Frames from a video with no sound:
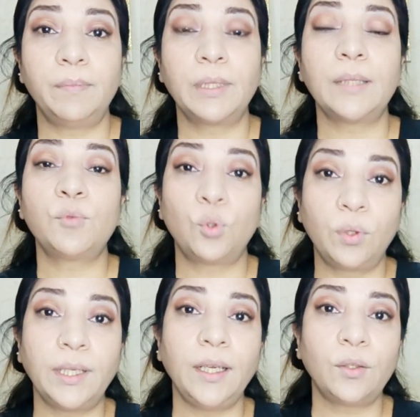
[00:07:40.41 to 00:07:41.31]
मतलब
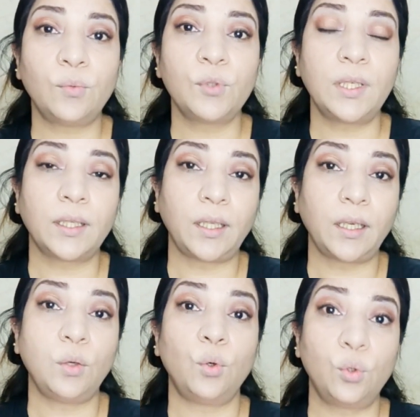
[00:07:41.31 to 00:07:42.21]
छोटी हैं तो मुझे लगता है
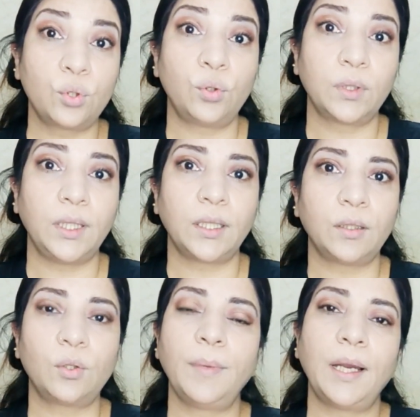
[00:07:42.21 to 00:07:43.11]
कि और छोटी
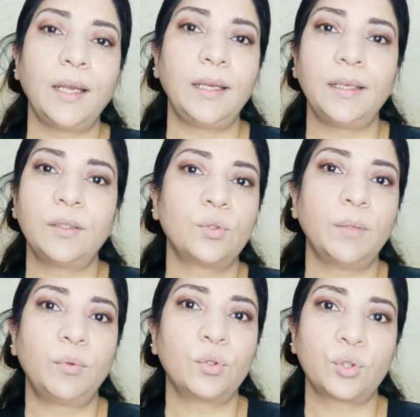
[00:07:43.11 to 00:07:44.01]
लगती तो मैं आईलाइनर जो
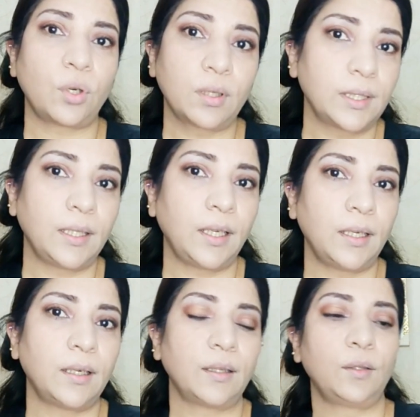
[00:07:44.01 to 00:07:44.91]
है बहुत शौक से नहीं
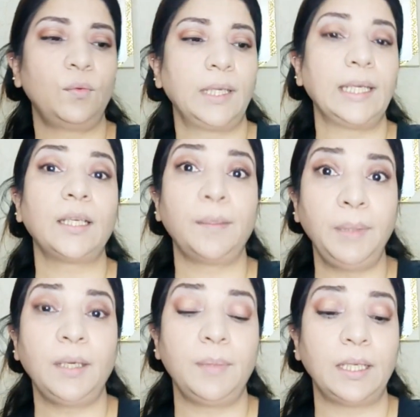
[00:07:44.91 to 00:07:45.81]
लगाती हूँ लेकिन
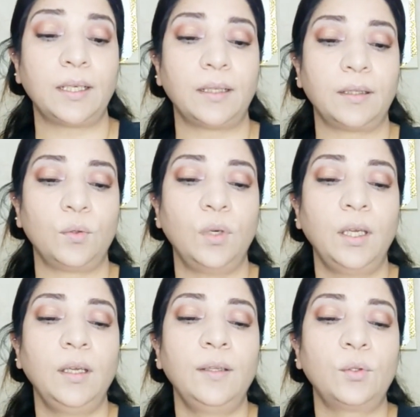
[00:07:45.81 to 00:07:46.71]
कभी कभी लगाती
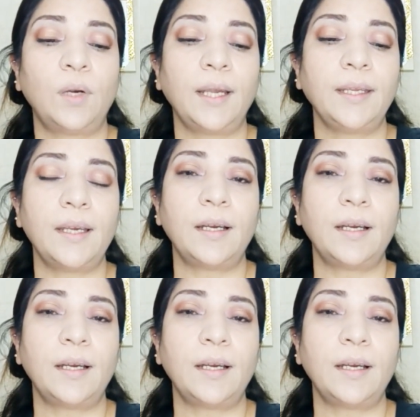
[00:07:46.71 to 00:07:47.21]
हूँ तो आई